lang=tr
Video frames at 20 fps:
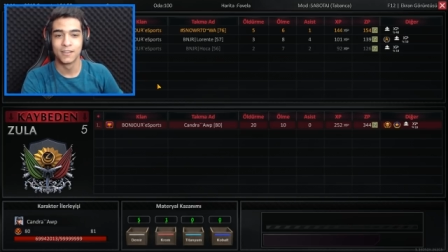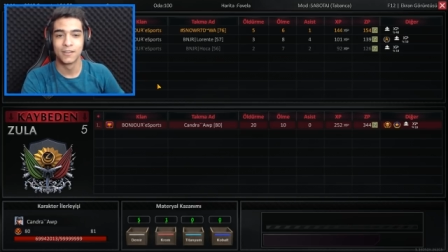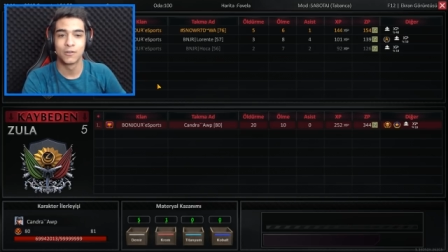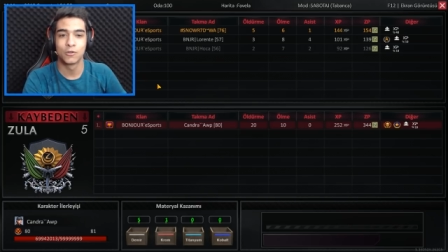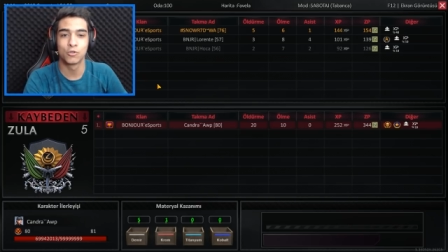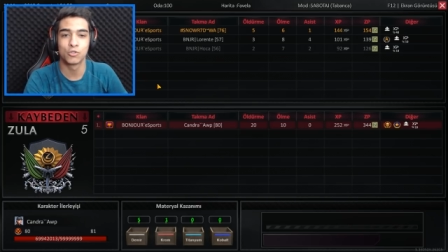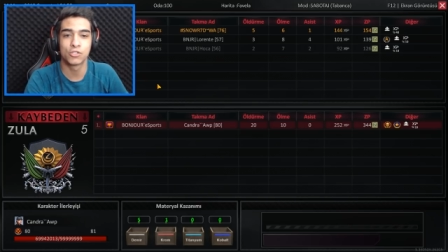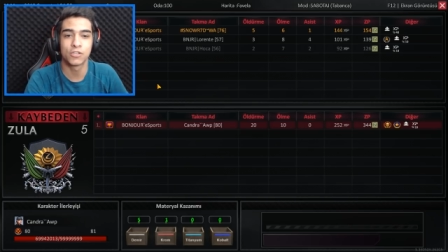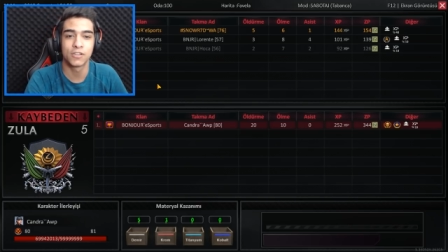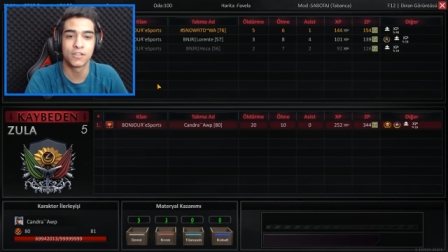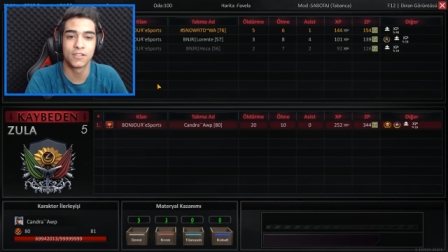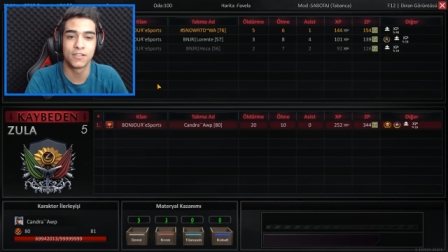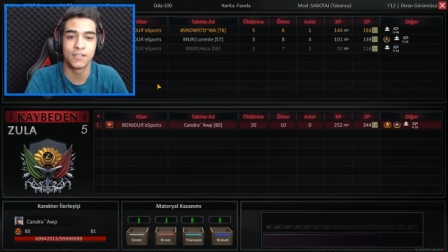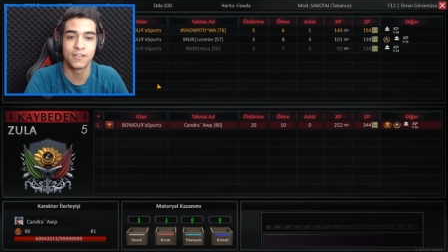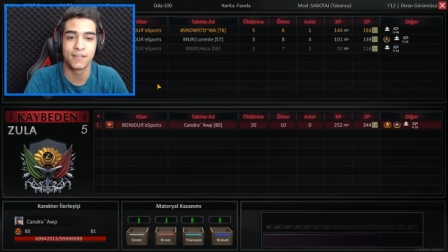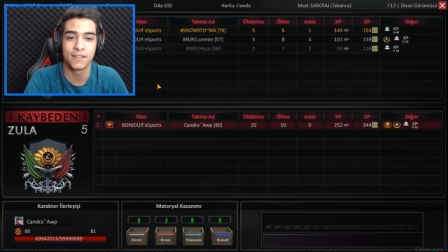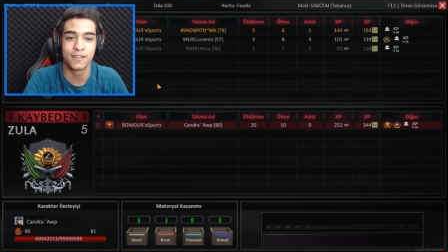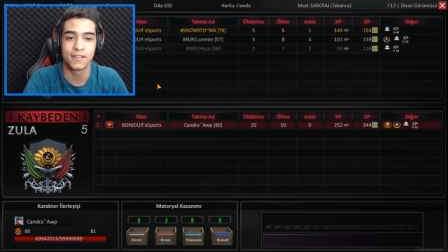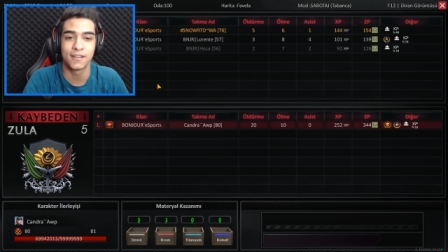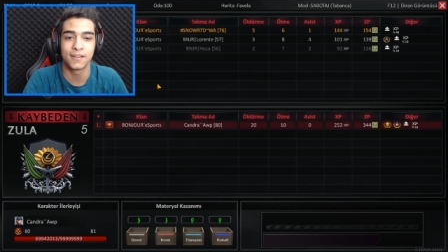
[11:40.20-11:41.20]
hocanındır
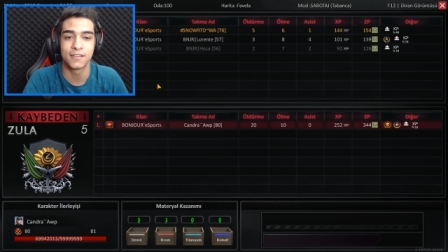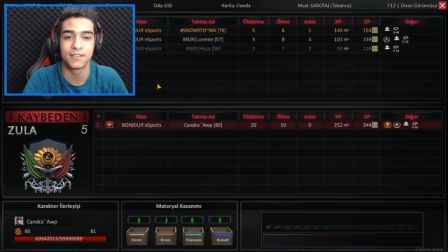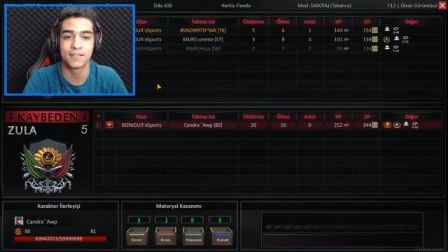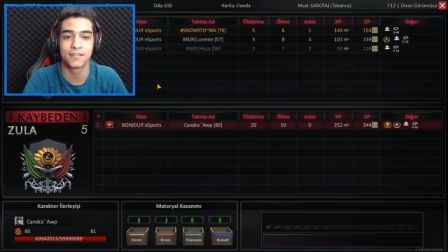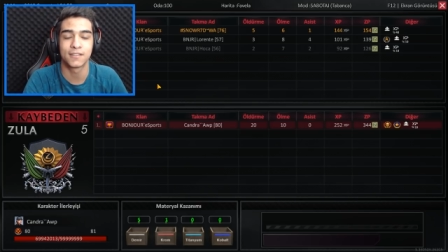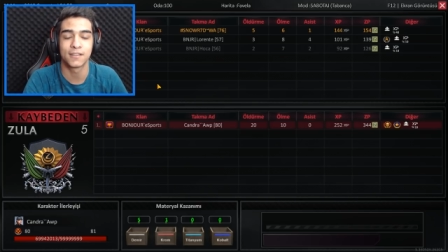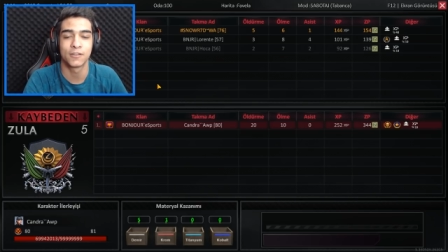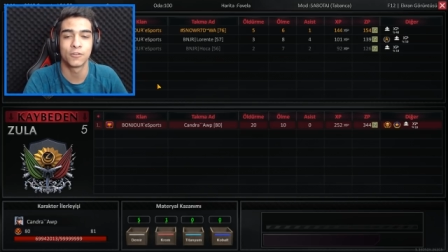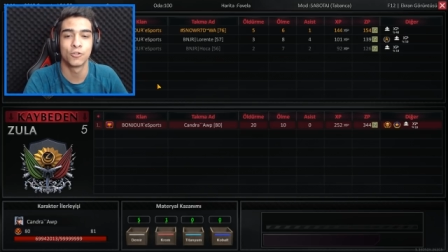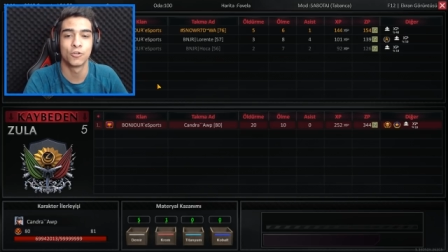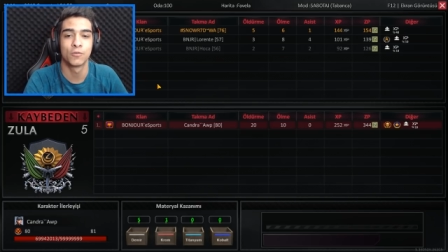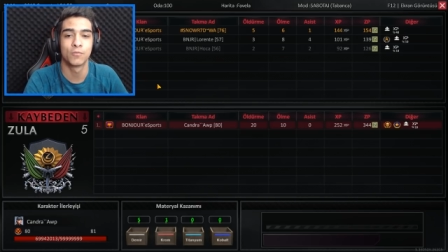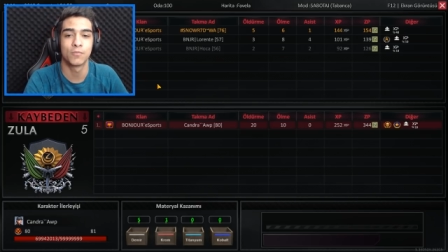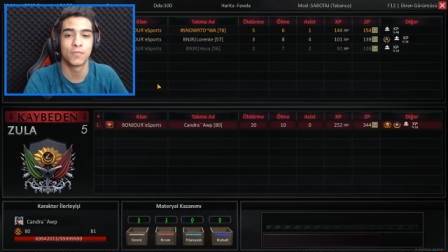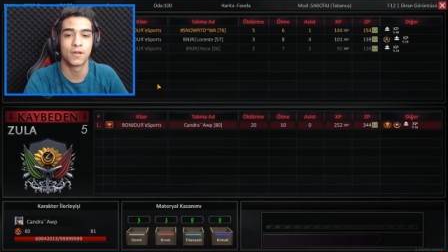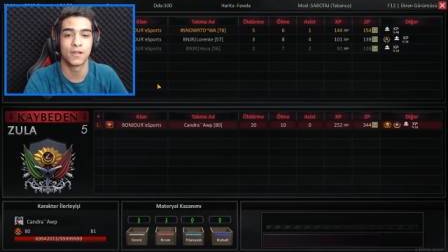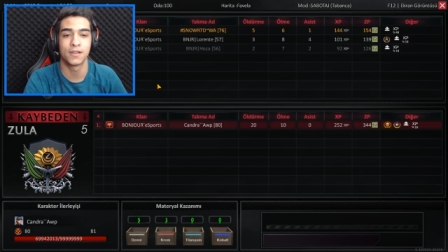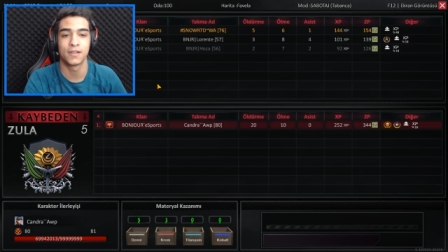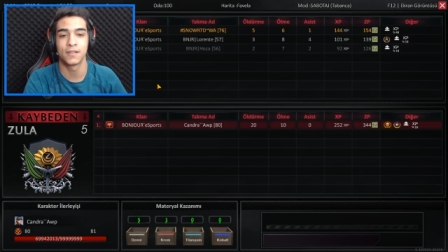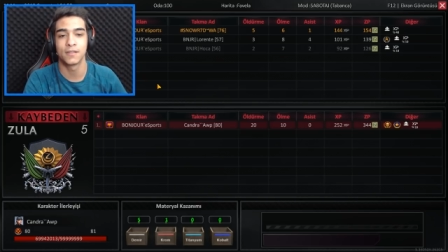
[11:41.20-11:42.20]
yıllardır tanıyorum.
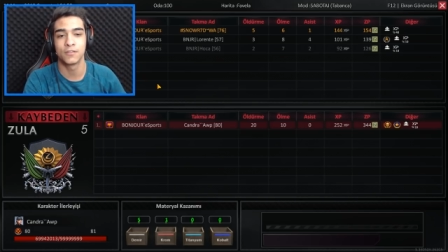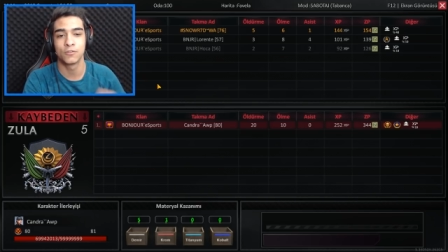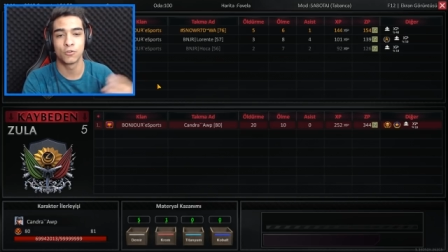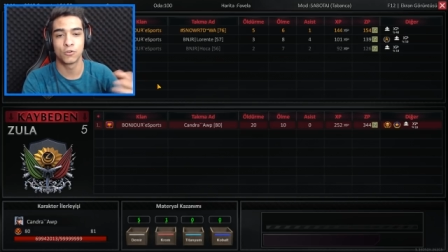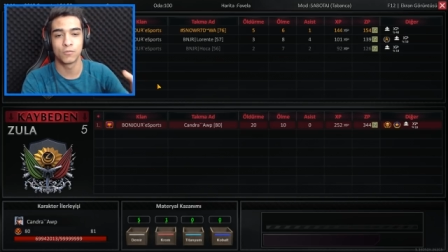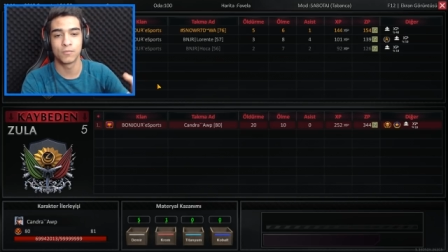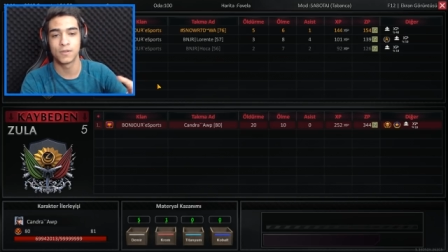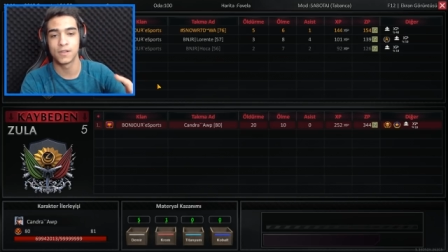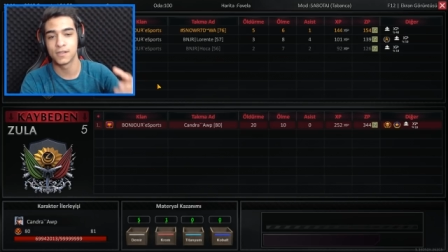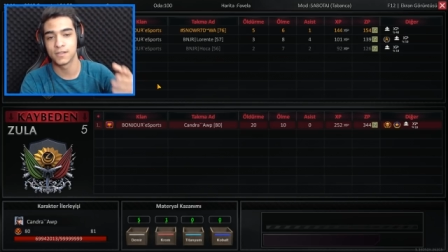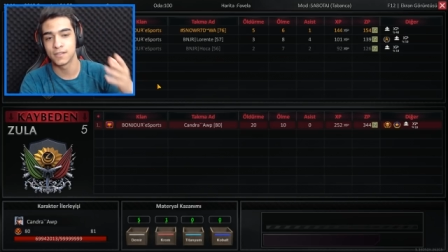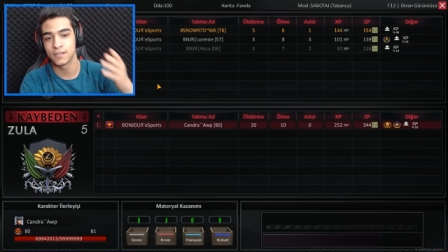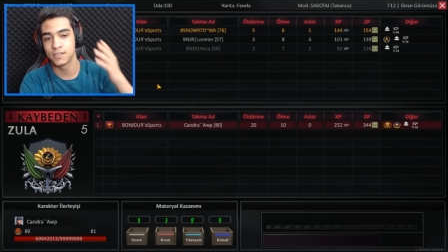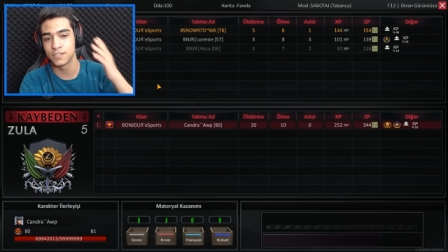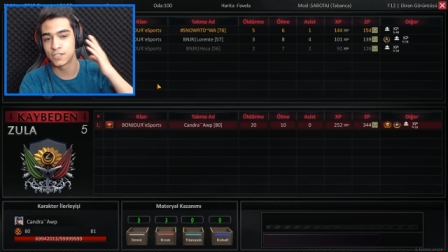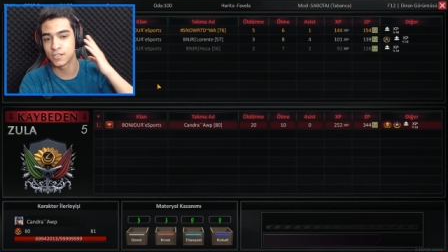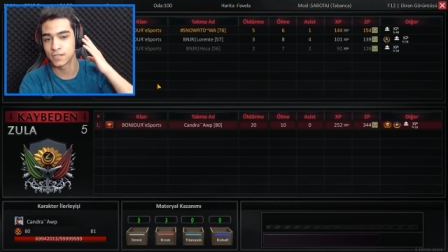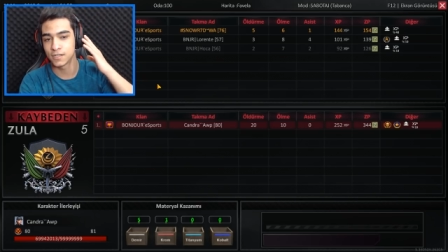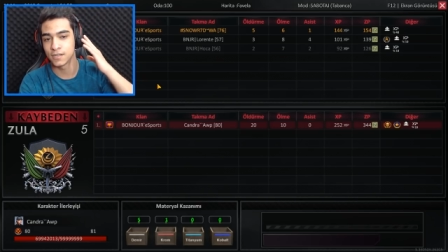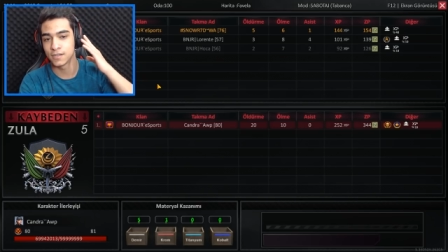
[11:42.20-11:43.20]
Hani yorumlarda
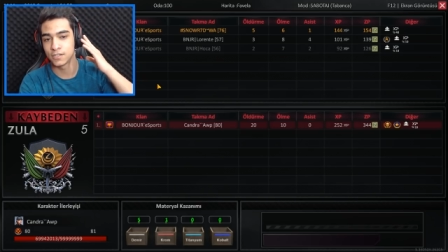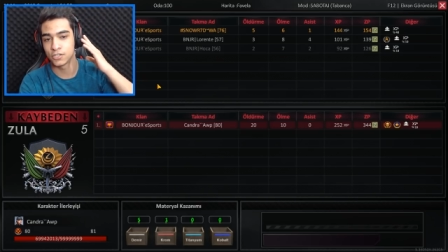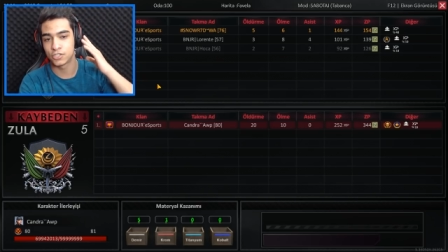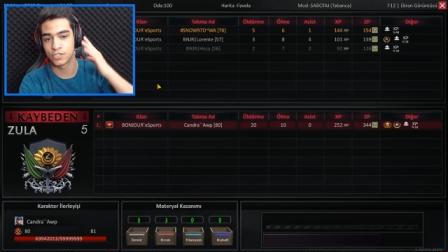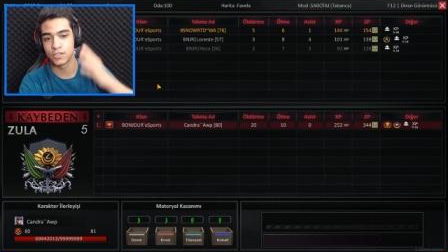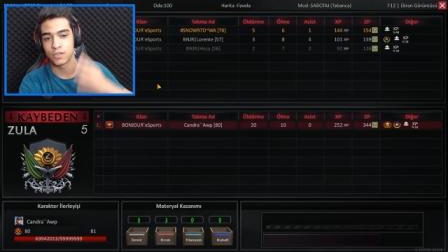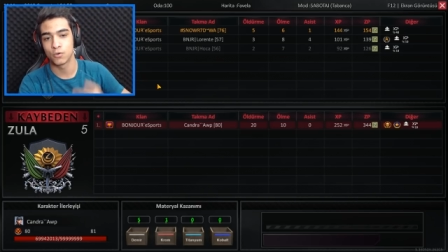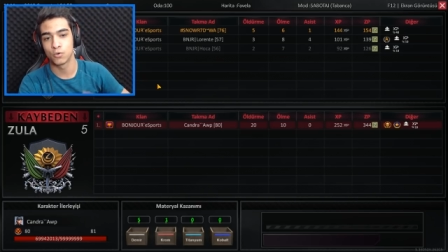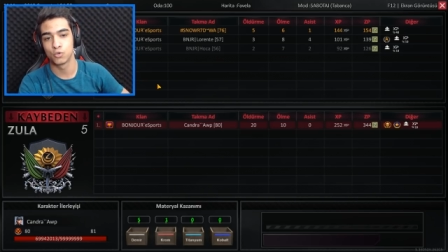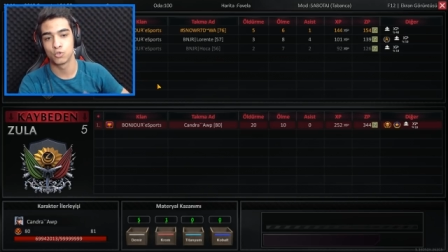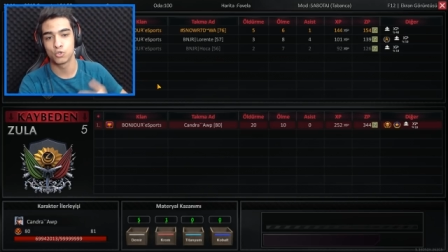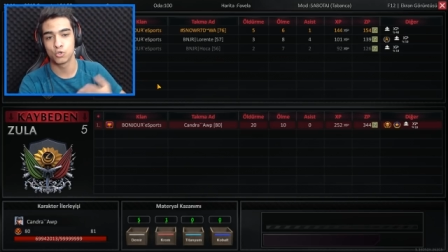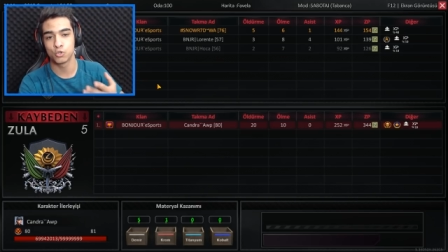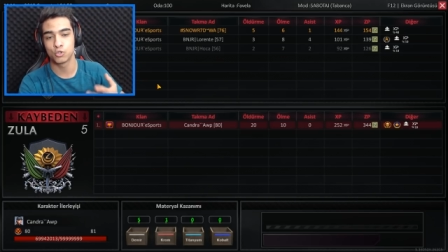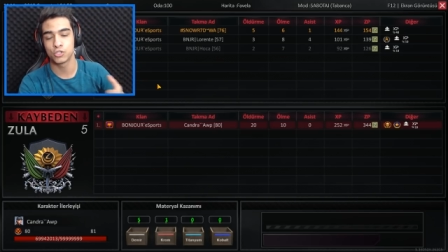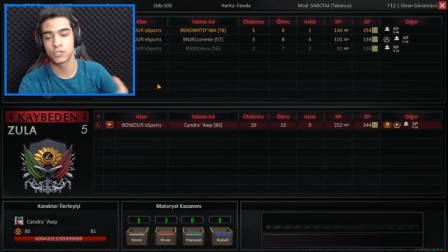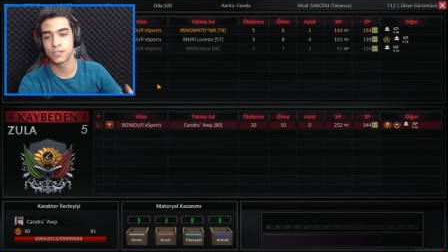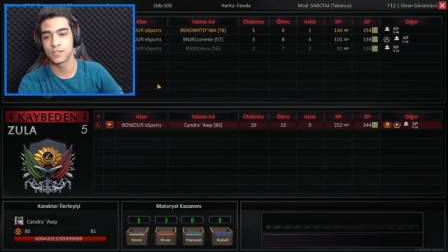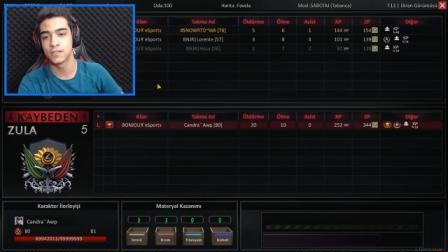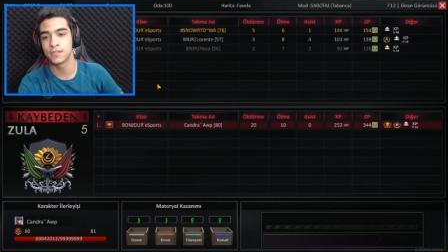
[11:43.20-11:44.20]
diyecekler işte hoca
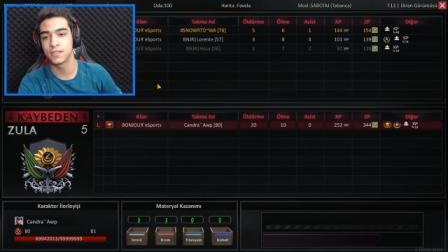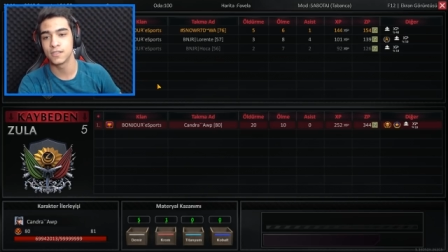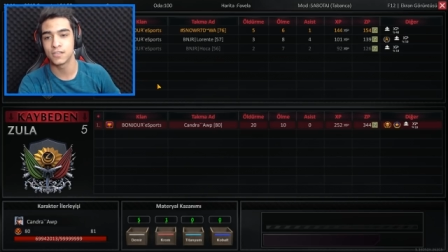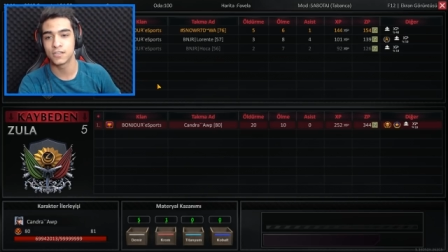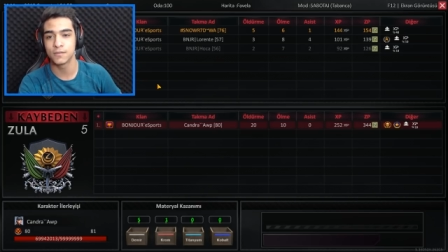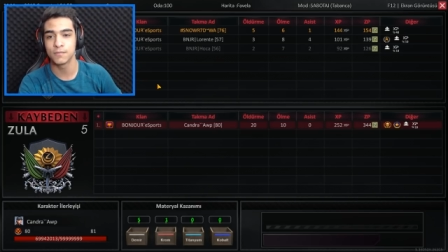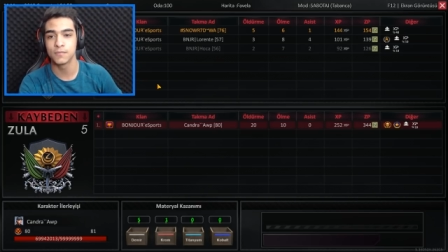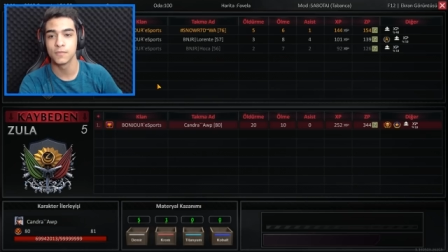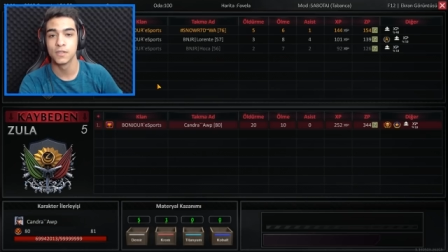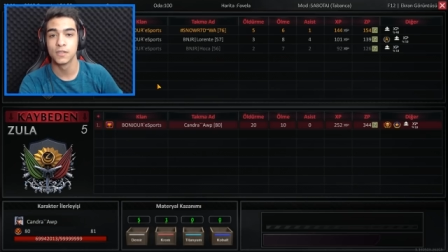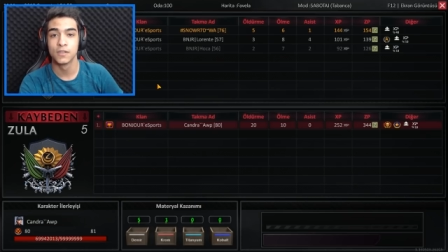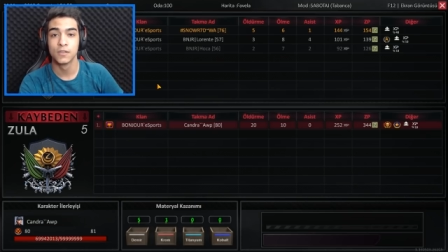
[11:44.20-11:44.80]
hoca dediğin kim?